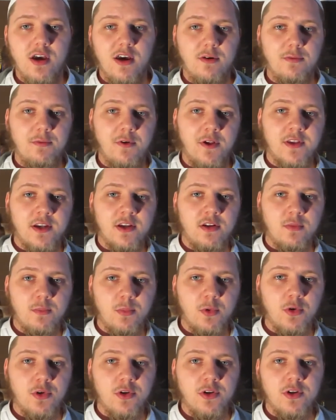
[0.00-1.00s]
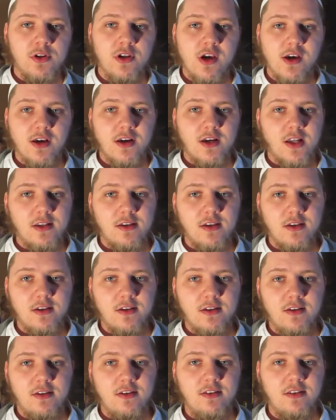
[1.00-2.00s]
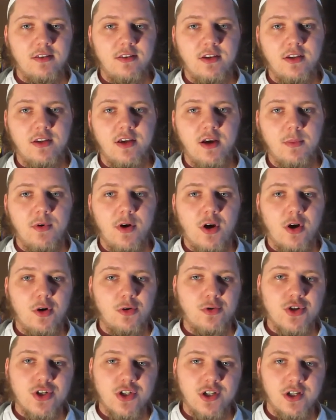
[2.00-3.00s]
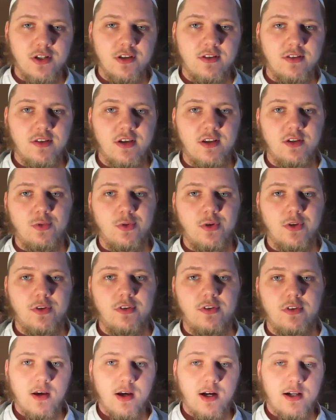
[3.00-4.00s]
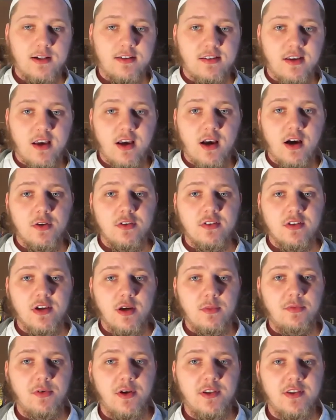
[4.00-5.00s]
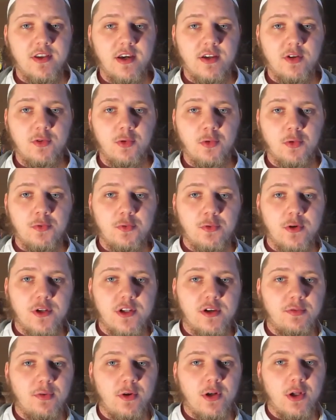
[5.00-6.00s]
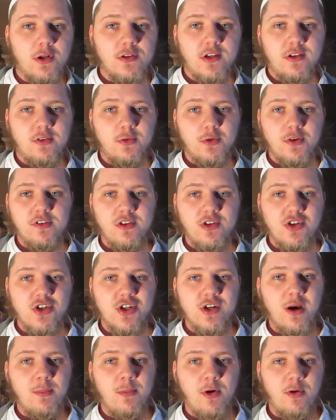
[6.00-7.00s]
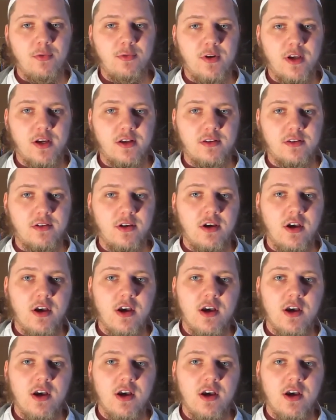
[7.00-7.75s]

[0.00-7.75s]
Er fand einen Brunnen, kletterte diesen hinab und stillte seinen Durst. Als er herauskam, fand er einen Hund vor, der vor lauter Durst den Schlamm aufleckte.